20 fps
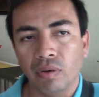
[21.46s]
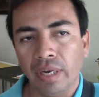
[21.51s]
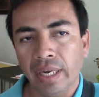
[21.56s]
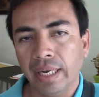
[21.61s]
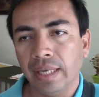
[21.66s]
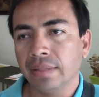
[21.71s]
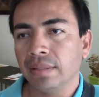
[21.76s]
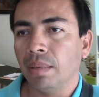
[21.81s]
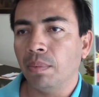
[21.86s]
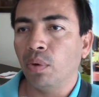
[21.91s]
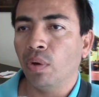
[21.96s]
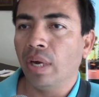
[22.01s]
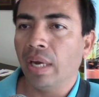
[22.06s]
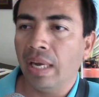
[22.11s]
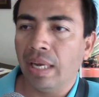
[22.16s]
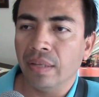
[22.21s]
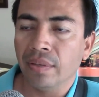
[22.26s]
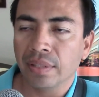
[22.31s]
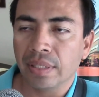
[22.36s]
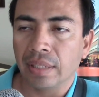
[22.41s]
colegas,
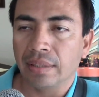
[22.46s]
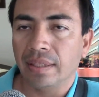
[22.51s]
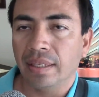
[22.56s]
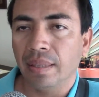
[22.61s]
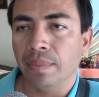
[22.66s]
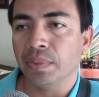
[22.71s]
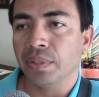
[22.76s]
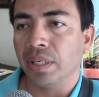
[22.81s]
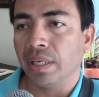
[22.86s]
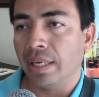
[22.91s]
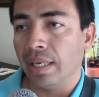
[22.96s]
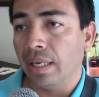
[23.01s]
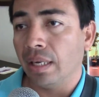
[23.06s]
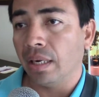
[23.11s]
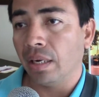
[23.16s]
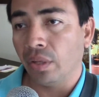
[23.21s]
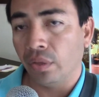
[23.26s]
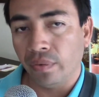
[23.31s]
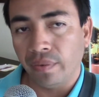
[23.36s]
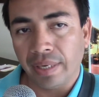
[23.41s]
abogados que tenemos aquí en
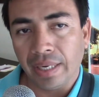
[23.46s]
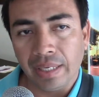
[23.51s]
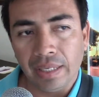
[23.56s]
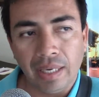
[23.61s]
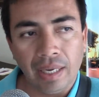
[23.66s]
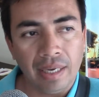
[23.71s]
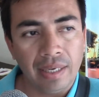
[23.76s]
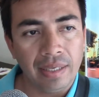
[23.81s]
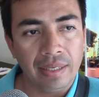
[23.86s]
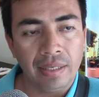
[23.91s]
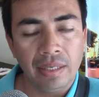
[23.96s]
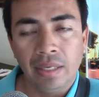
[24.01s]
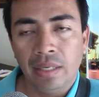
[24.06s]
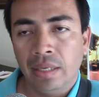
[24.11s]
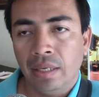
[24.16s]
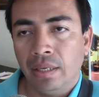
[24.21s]
la región Cayali,